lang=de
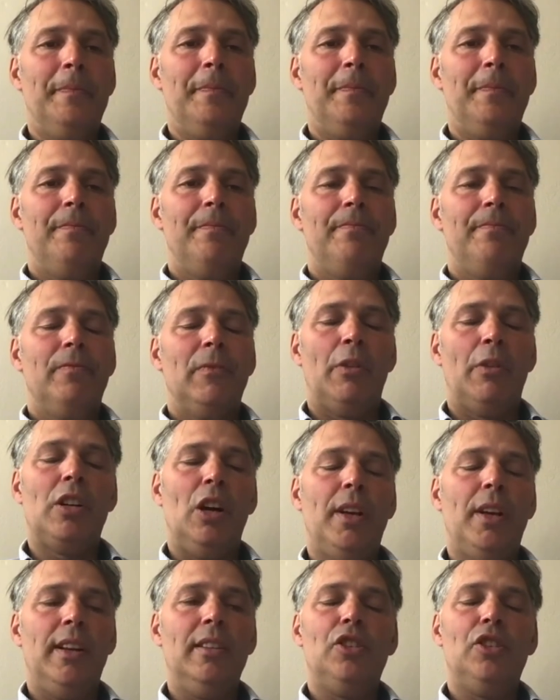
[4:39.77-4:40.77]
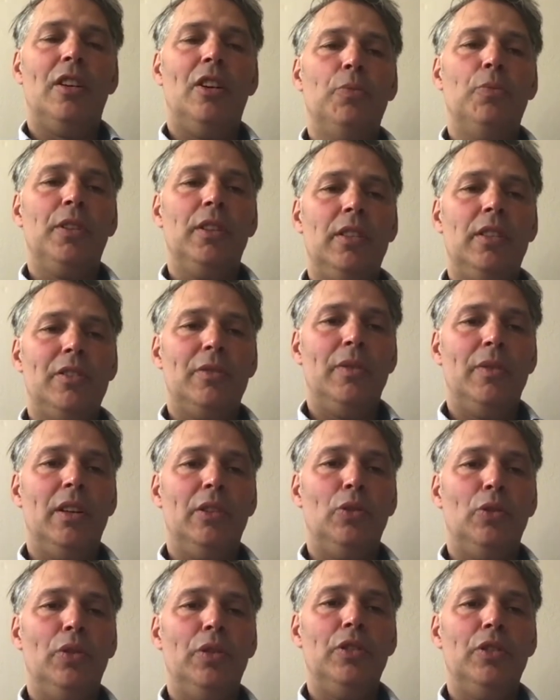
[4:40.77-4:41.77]
Aber ich glaube, der ländliche Raum kriegt jetzt wieder
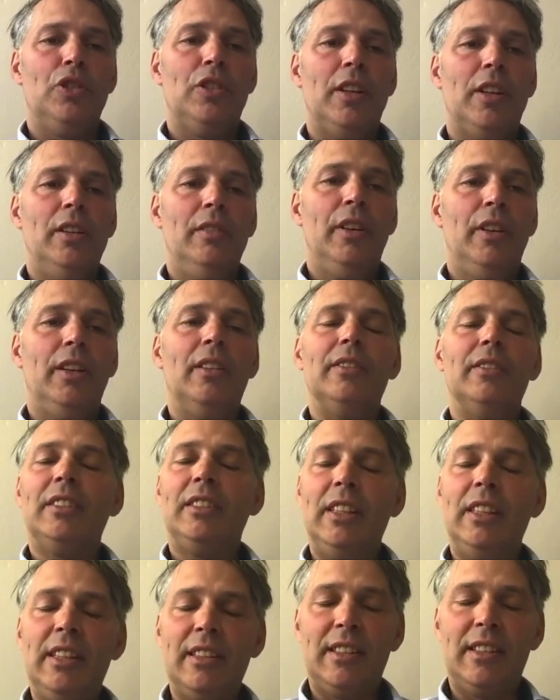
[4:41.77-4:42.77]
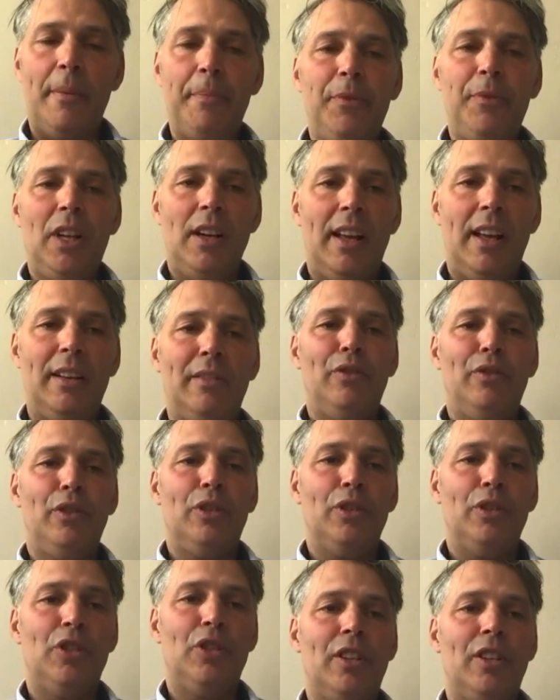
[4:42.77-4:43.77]
neuen Stellenwert. Die gesamte
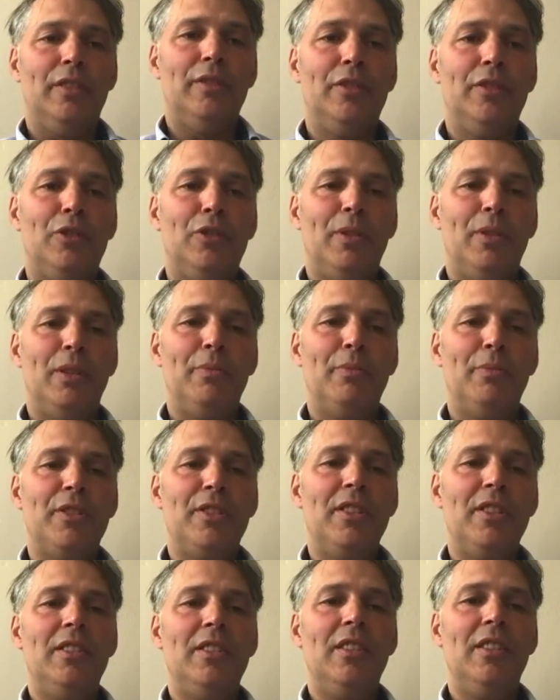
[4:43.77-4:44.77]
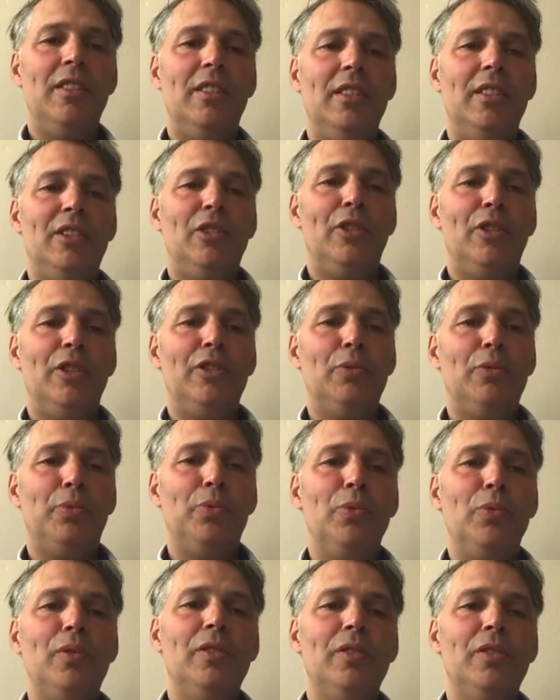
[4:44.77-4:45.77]
Landwirtschaft. Ich meine, man sieht ja, die Leute prügeln sich
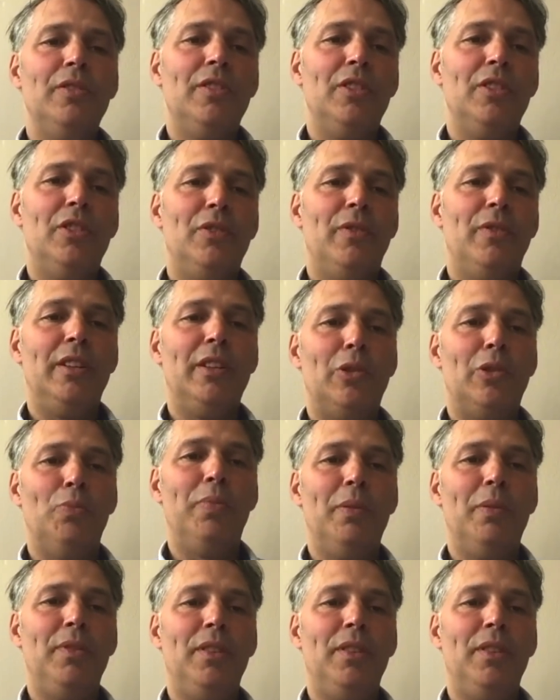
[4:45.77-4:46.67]
wegen Klopapier.